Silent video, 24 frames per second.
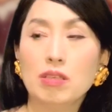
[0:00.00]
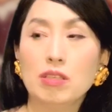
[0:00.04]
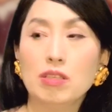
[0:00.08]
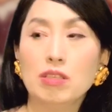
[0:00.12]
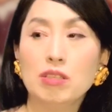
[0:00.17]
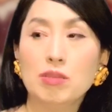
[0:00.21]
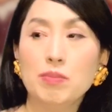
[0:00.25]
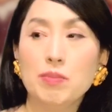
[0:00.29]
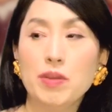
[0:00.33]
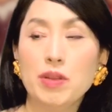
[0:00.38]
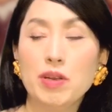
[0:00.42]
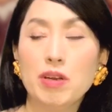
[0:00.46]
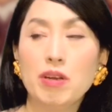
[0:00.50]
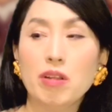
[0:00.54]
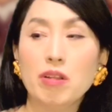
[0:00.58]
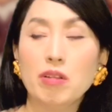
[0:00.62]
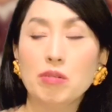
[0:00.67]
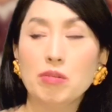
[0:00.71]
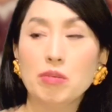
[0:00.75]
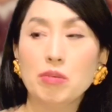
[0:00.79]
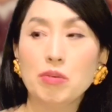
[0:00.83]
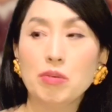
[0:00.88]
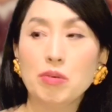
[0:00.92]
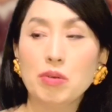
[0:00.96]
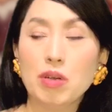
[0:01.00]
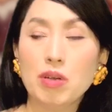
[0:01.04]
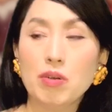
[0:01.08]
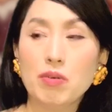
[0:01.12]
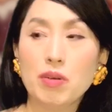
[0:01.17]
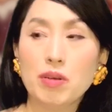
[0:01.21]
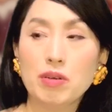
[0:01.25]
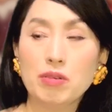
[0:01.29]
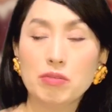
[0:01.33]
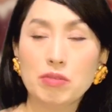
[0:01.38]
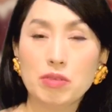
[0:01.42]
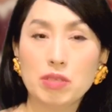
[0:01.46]
いじめられる方が
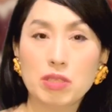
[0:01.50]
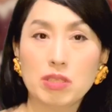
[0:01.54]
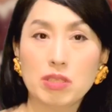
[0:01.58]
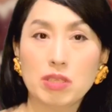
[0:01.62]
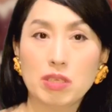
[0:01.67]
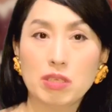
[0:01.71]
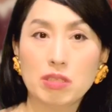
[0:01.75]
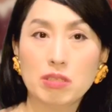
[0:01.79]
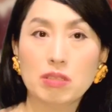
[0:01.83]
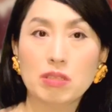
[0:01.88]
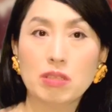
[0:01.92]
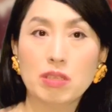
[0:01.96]
悪いんだ